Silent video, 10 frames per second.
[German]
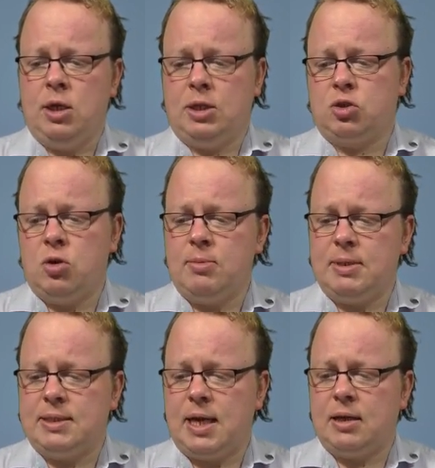Jetzt könnte
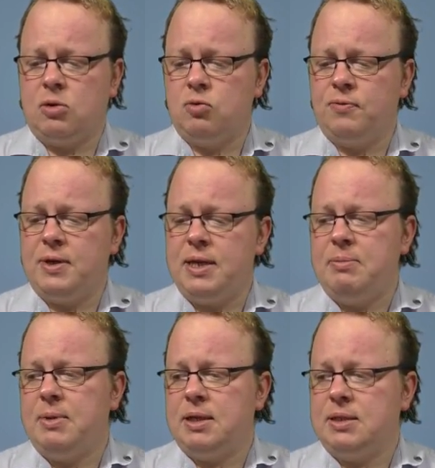man sagen, na gut, wir
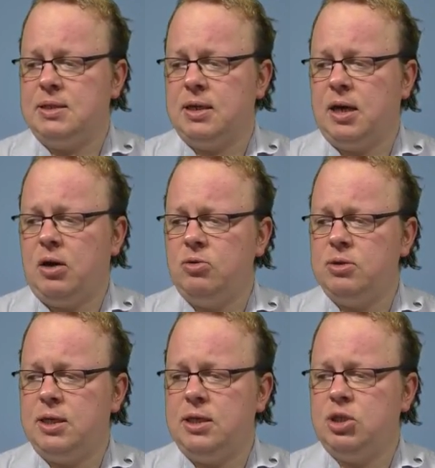nehmen jetzt hier
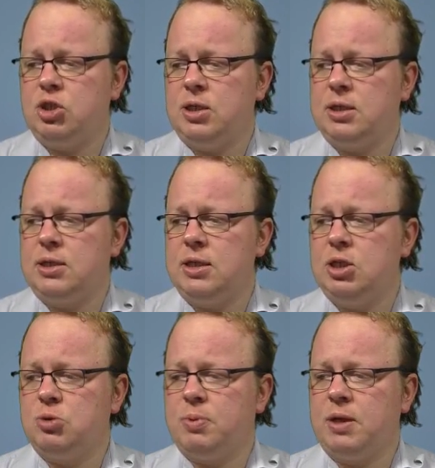raus, E schlägt
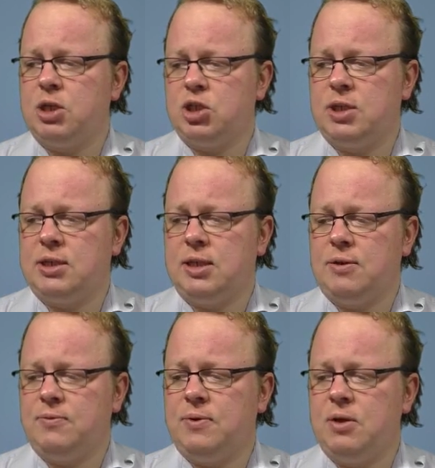D, Springer schlägt
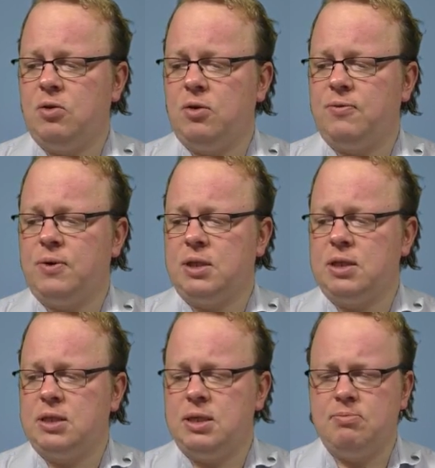D4, Läufer
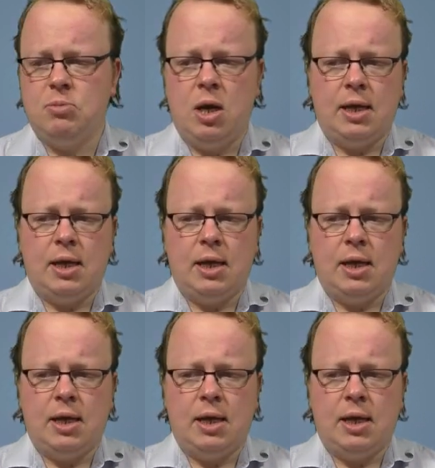D7,